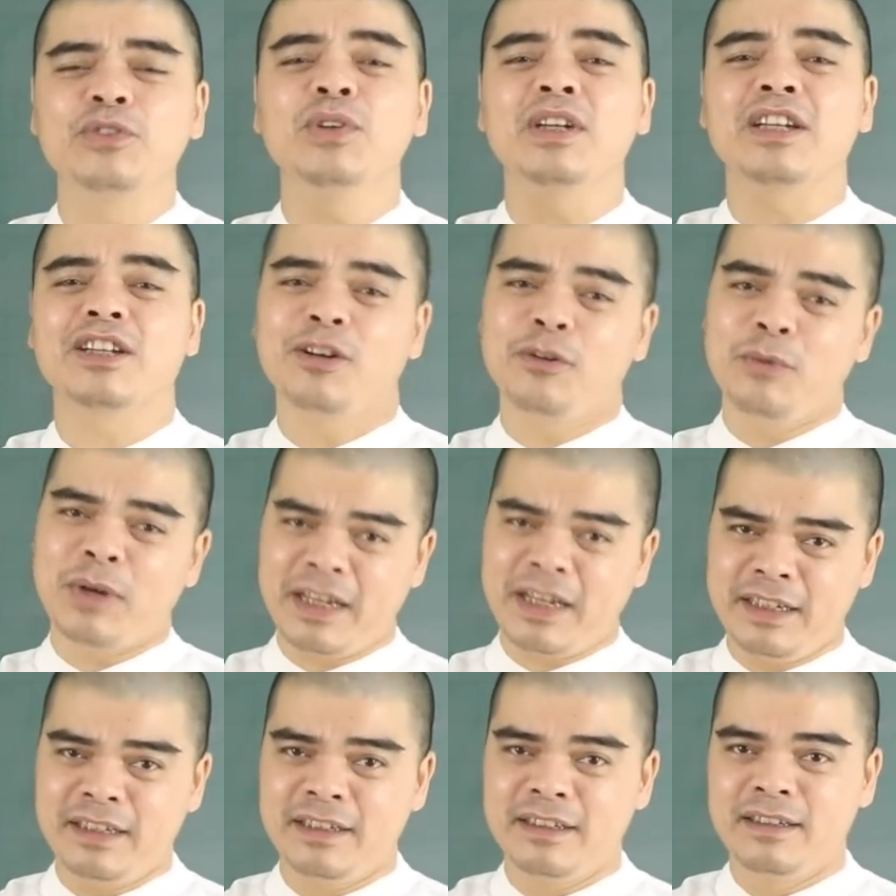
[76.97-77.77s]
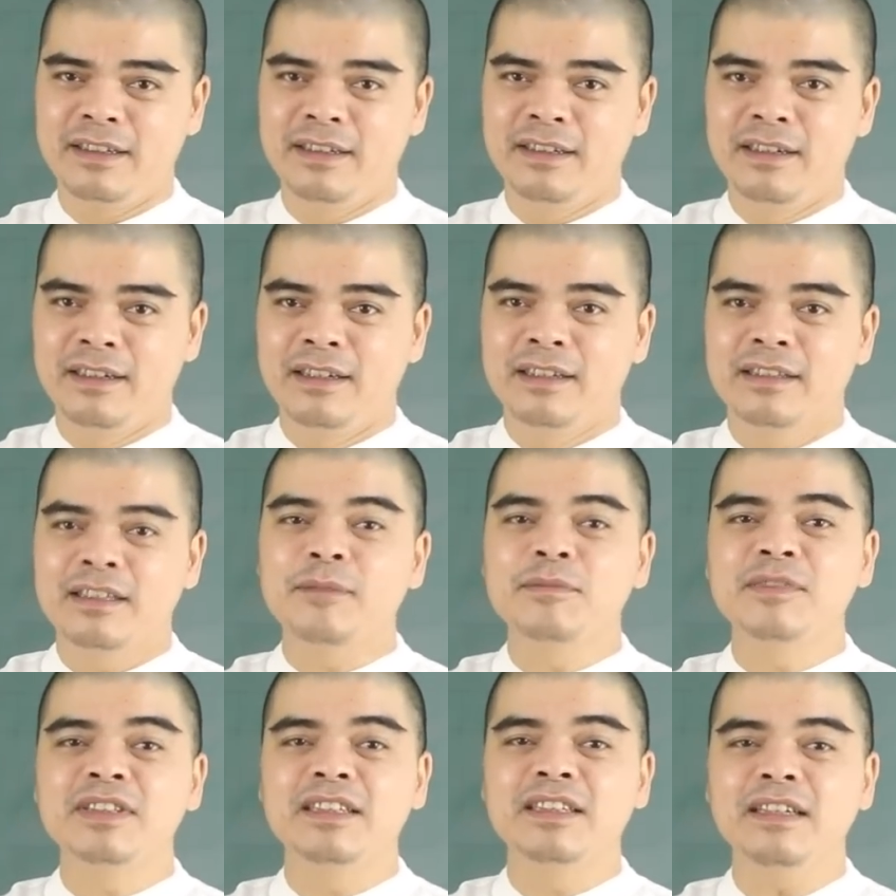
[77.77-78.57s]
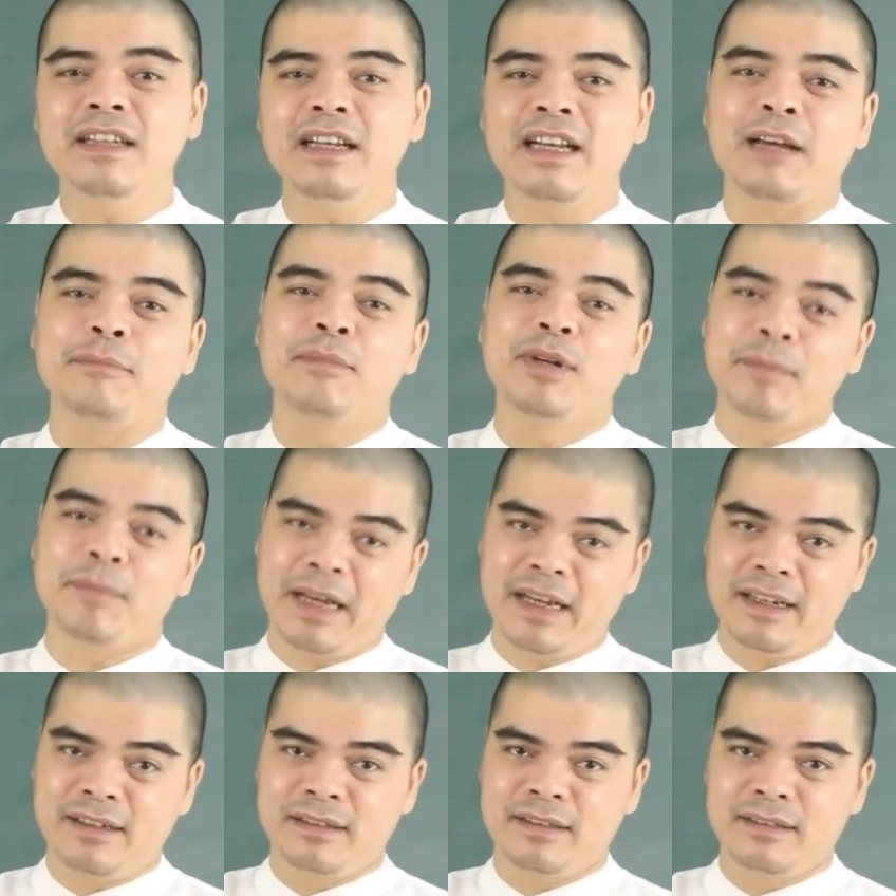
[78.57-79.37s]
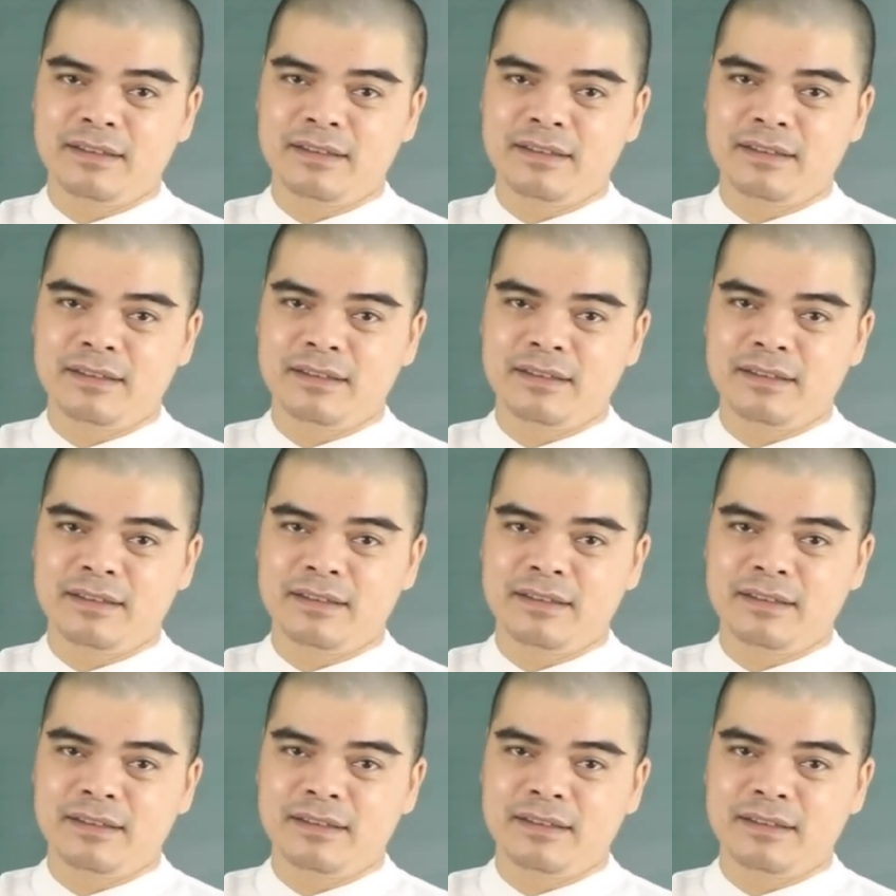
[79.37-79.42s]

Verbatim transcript: chuyện không hay, thậm chí là mất mạng.